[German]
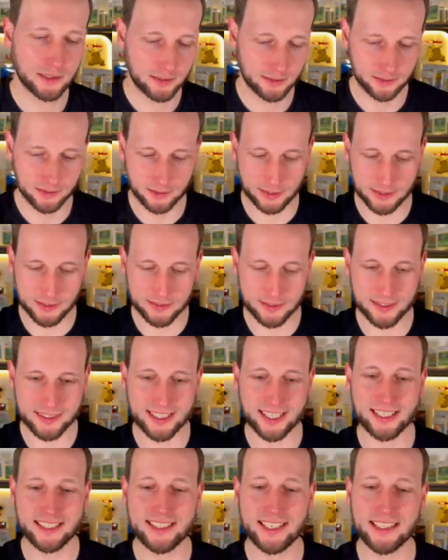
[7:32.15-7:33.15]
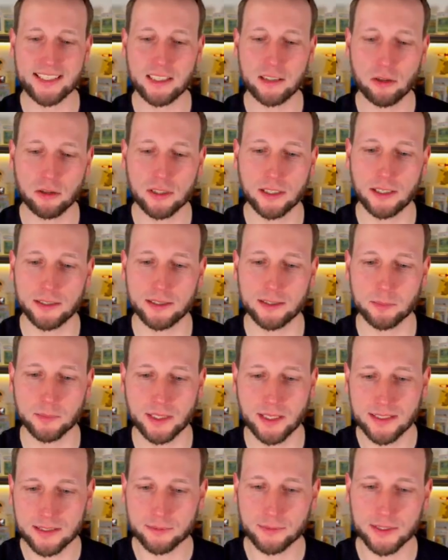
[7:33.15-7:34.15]
Ja, also sind sehr, sehr locker in dem
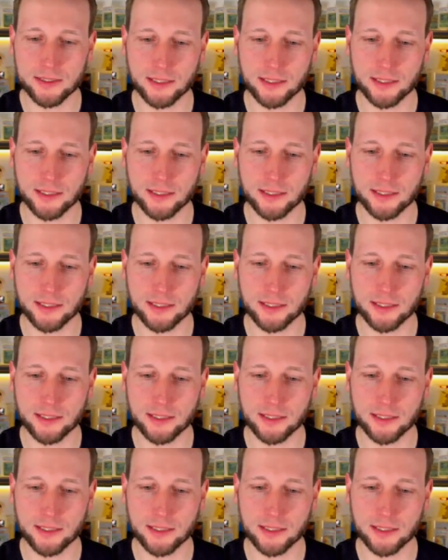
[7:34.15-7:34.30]
Case,